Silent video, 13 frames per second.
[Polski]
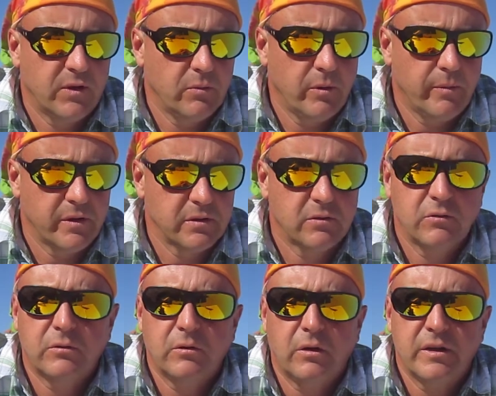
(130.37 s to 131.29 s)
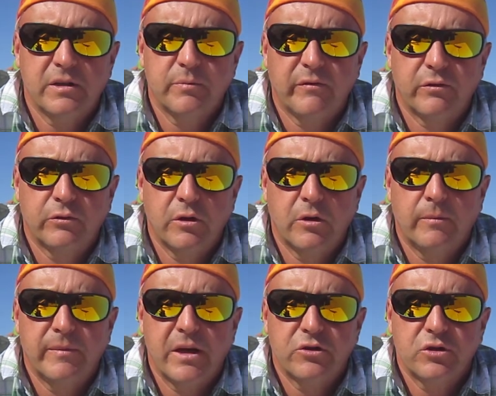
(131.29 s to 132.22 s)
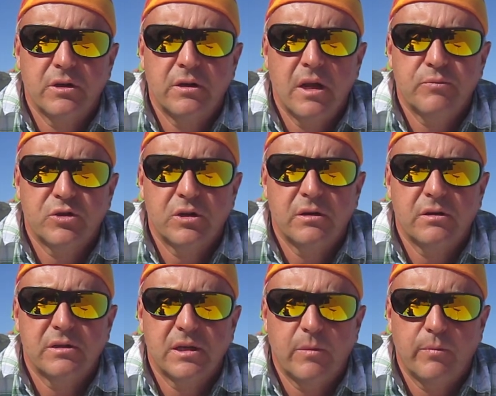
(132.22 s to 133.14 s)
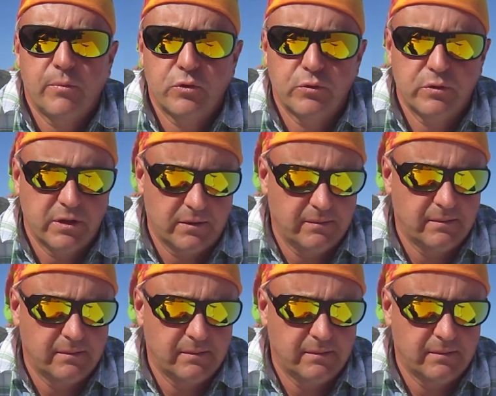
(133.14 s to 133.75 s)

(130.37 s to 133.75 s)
no po prostu one spowodują nasze lepsze samopoczucie.